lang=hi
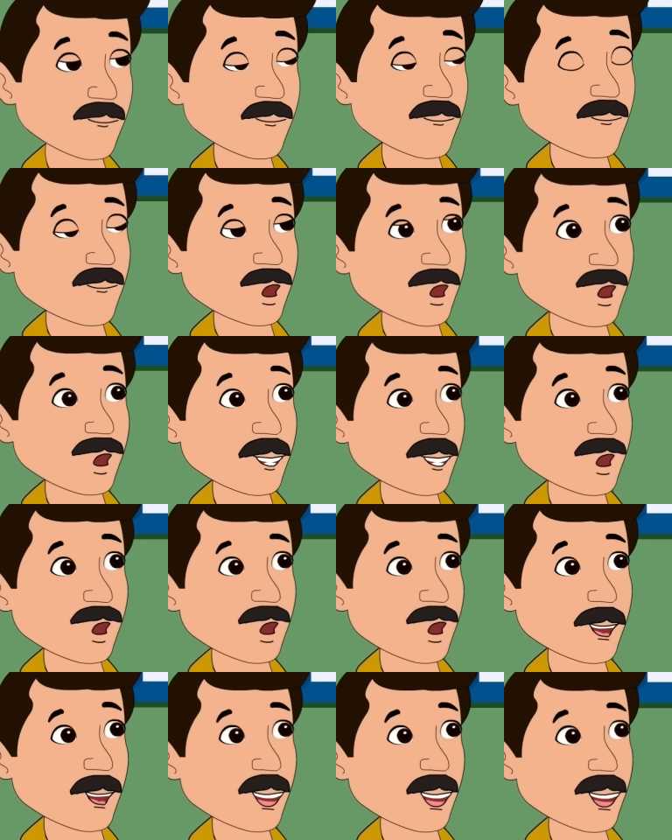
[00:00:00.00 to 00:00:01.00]
कैसे
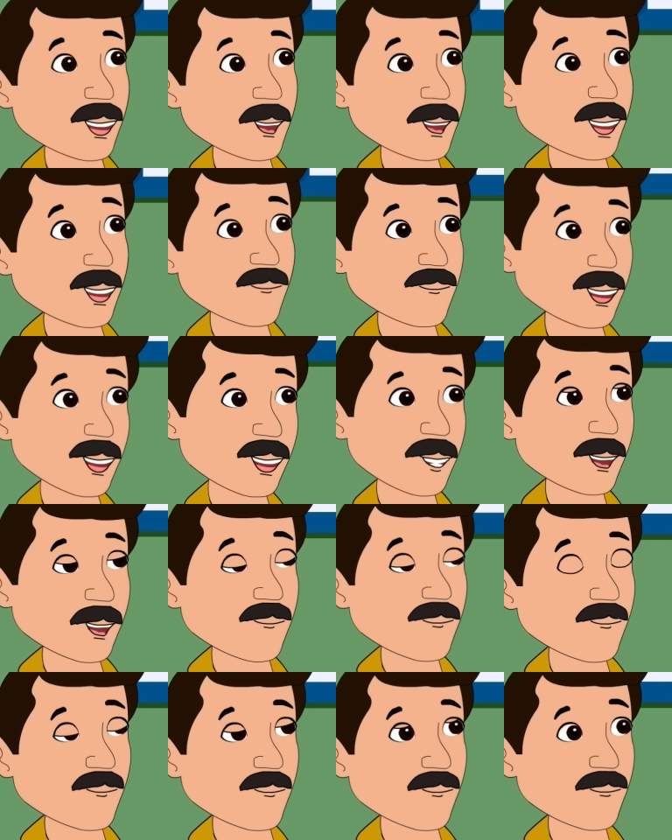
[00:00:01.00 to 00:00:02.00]
आ गया इतना बिल
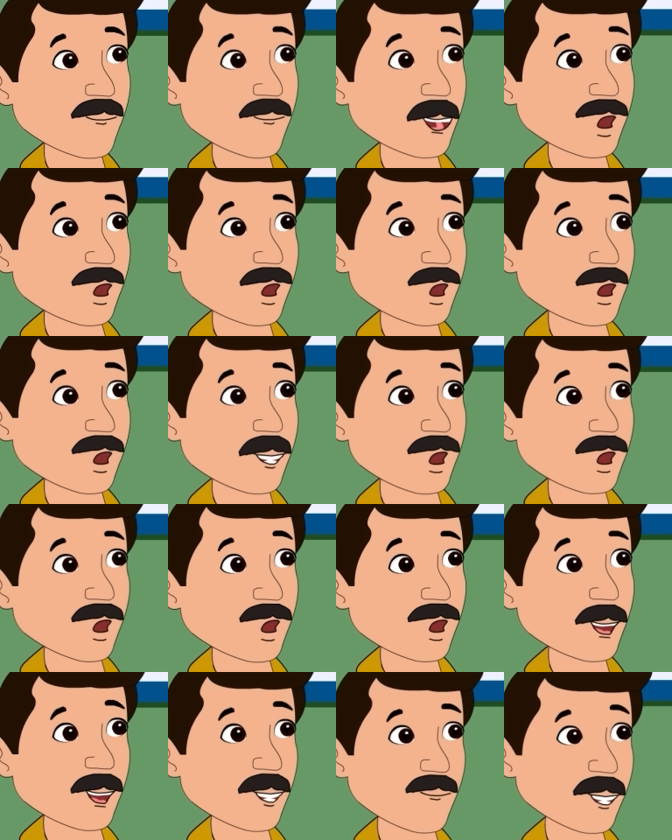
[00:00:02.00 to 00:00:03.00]
पूरे
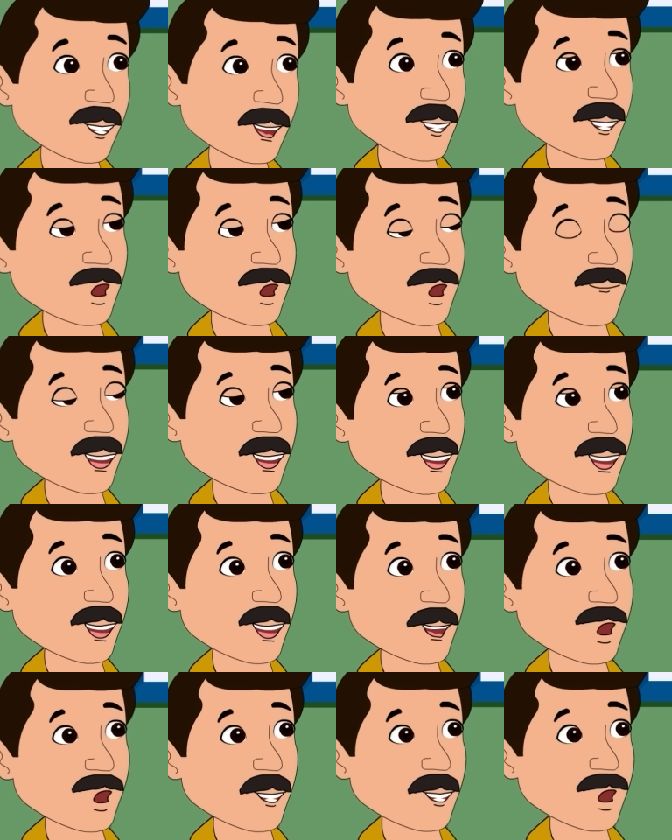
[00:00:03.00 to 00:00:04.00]
शहर की बिजली हमारे
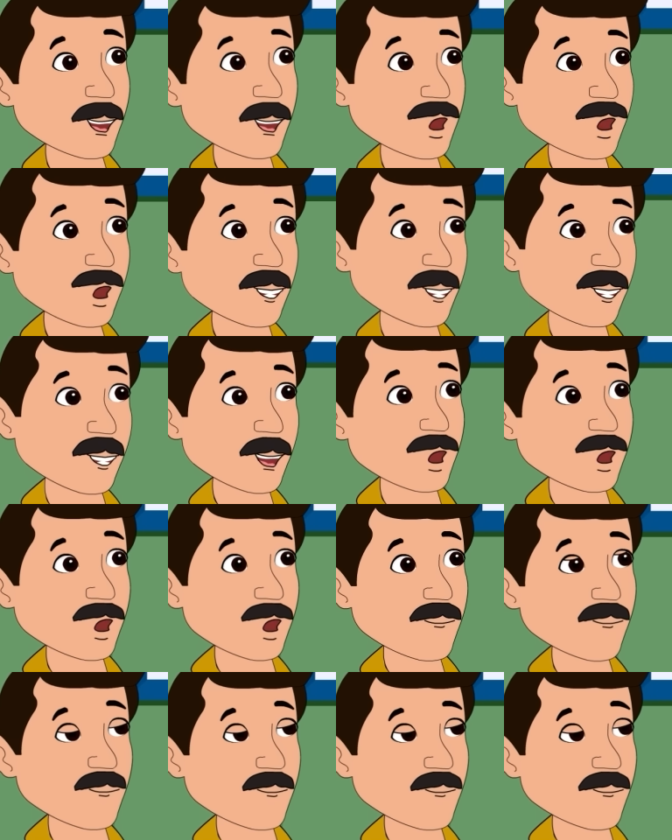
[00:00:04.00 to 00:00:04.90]
घर से चल रही है क्या